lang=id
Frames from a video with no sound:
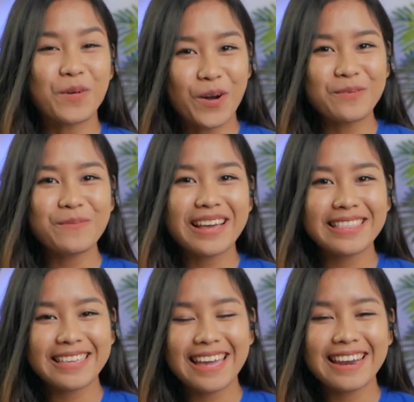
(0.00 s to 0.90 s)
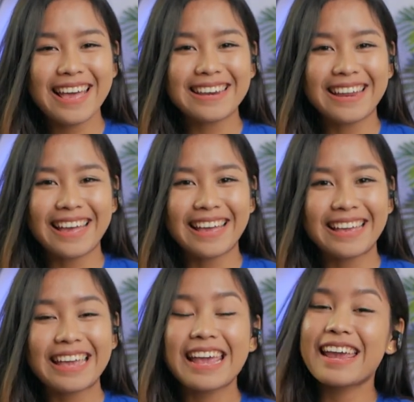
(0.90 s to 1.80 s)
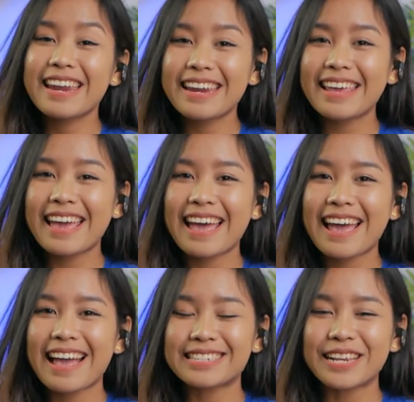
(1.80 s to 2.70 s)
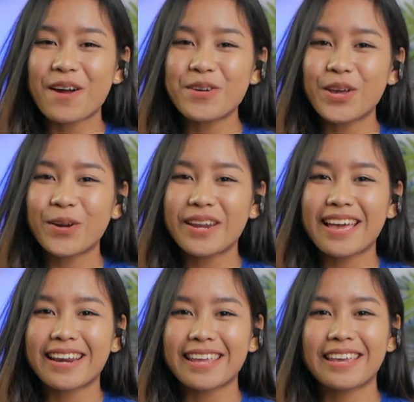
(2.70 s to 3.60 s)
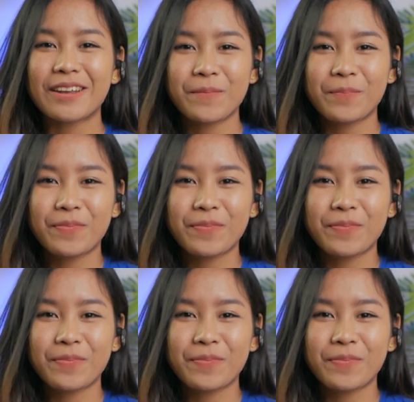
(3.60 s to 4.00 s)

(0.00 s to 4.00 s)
Mohon perhatian Anda. Ini dia hasil audio dari